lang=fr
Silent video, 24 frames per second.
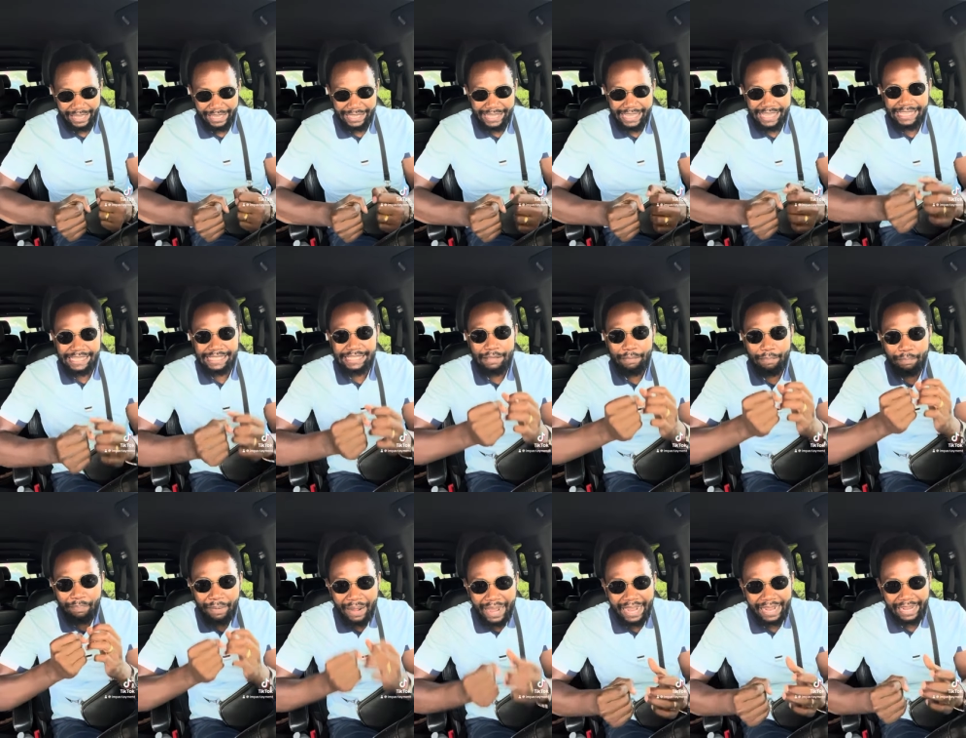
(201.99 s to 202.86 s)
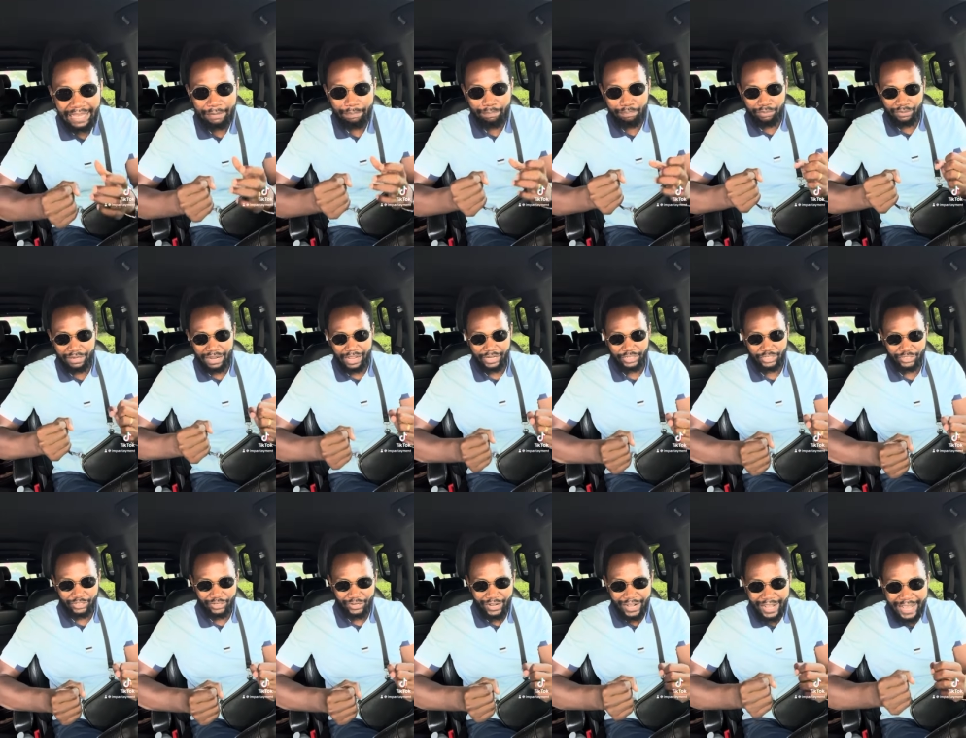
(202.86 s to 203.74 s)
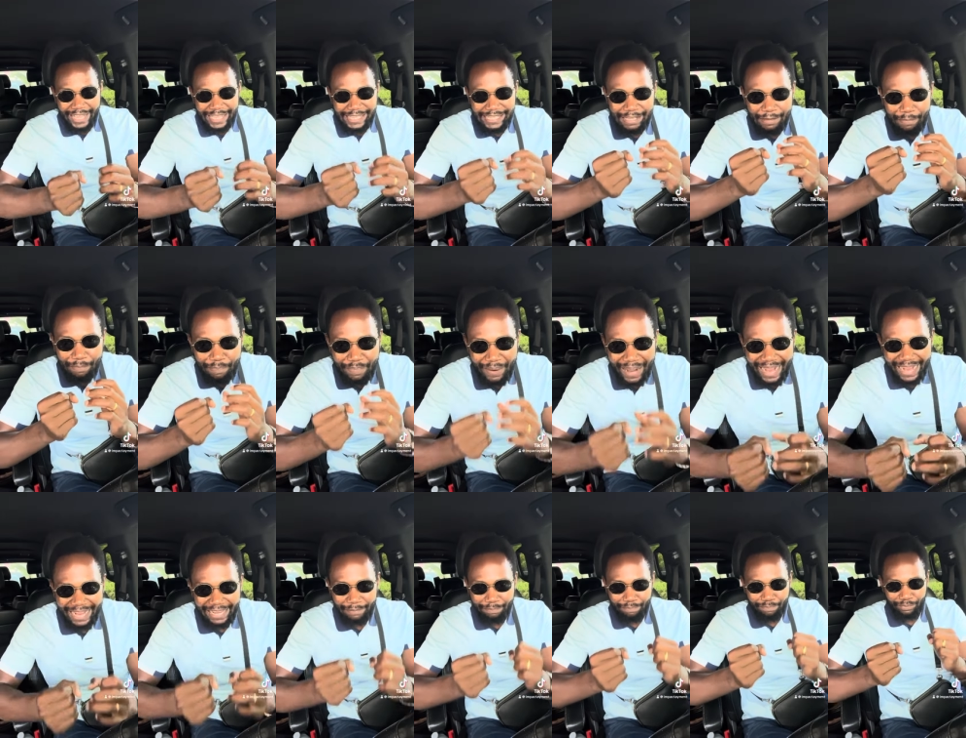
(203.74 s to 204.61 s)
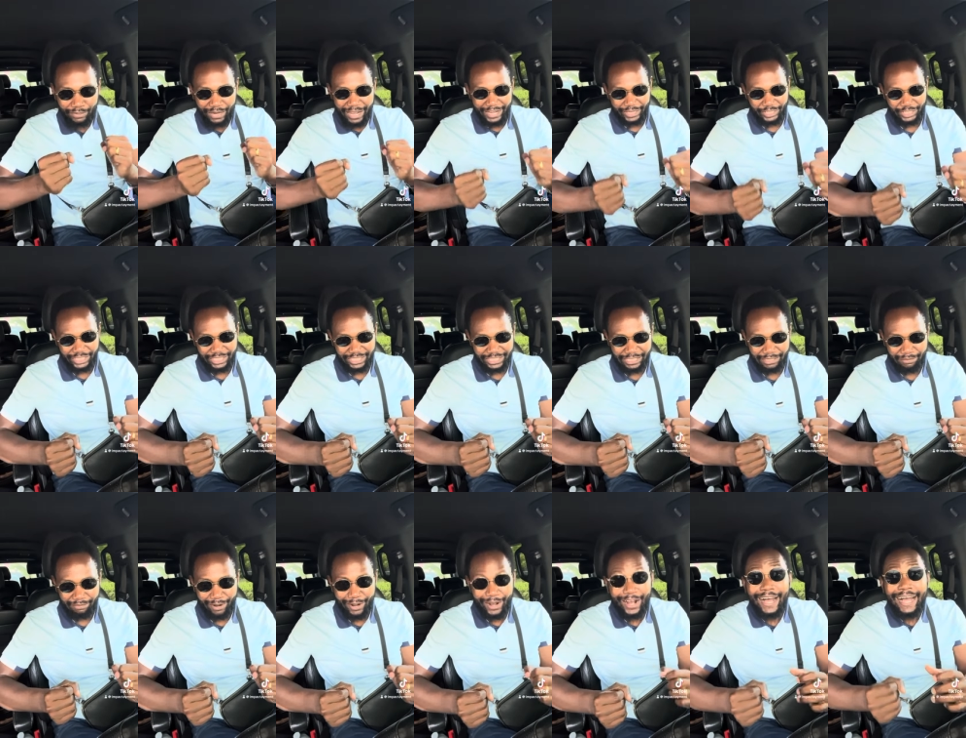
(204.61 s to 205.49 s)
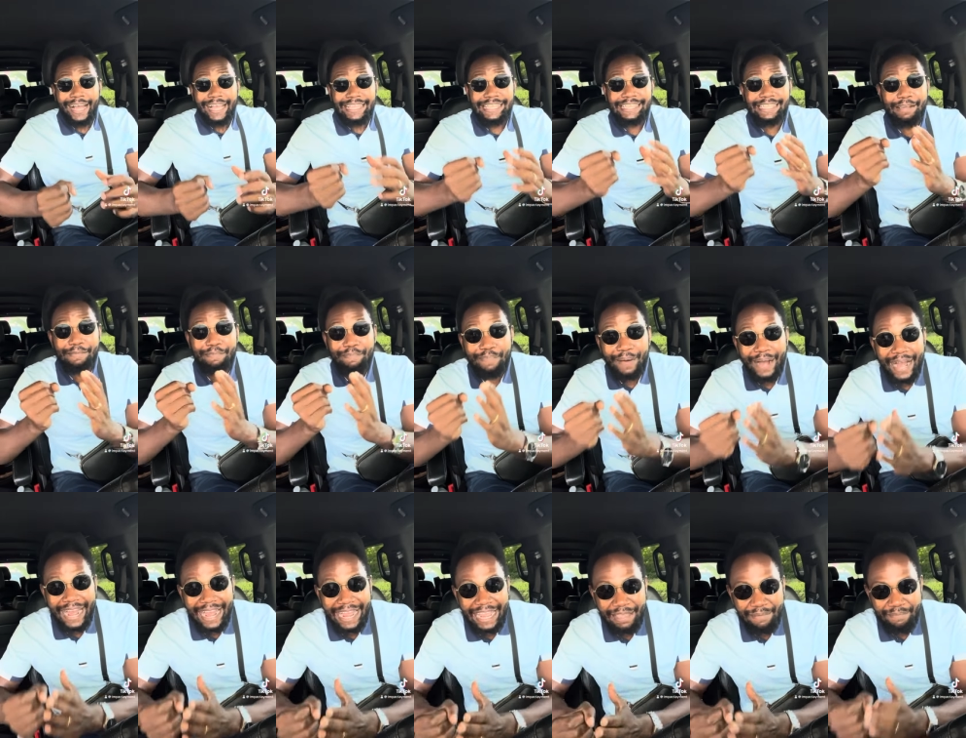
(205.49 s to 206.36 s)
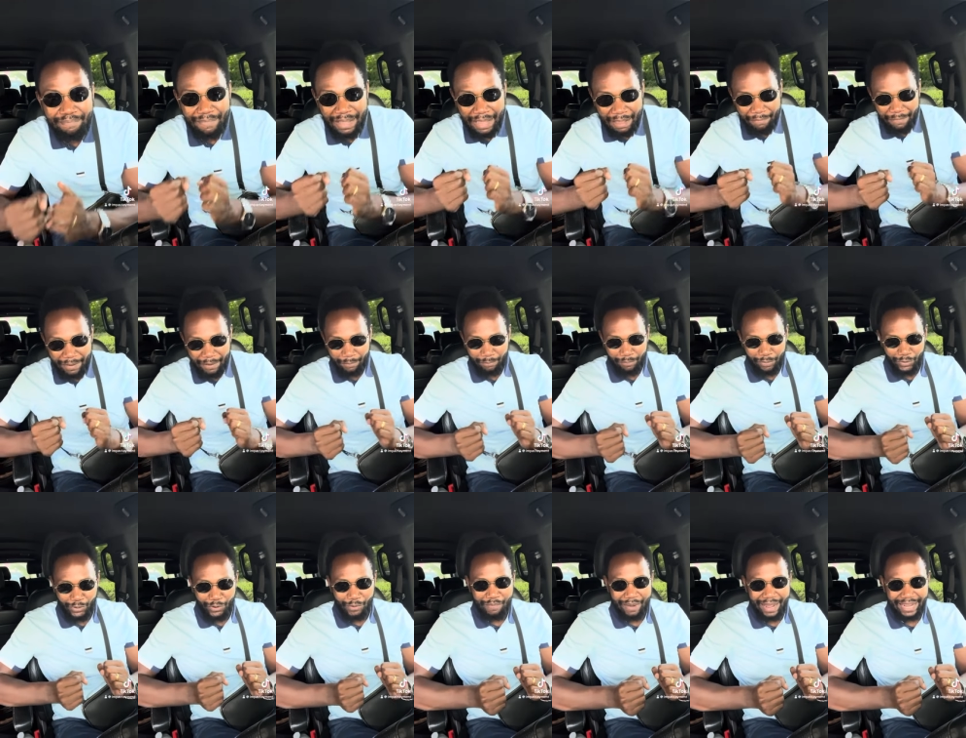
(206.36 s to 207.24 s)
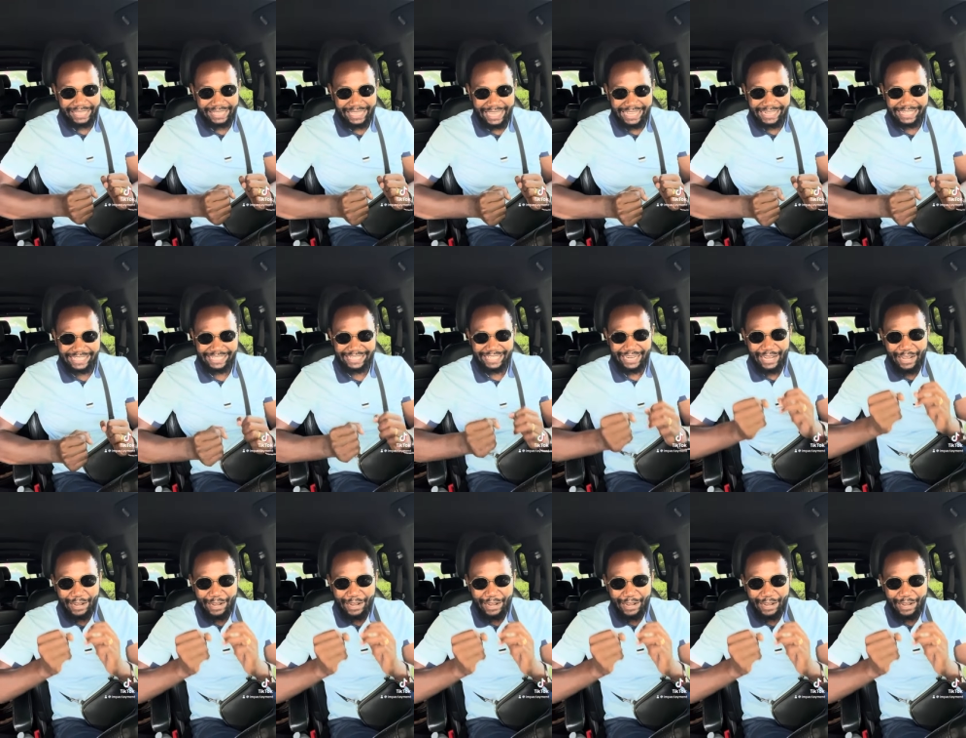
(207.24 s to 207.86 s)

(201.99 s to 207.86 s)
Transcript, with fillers: Et c'est pareil pour l'argent. C'est pareil pour l'enrichissement. C'est pareil même pour le mariage.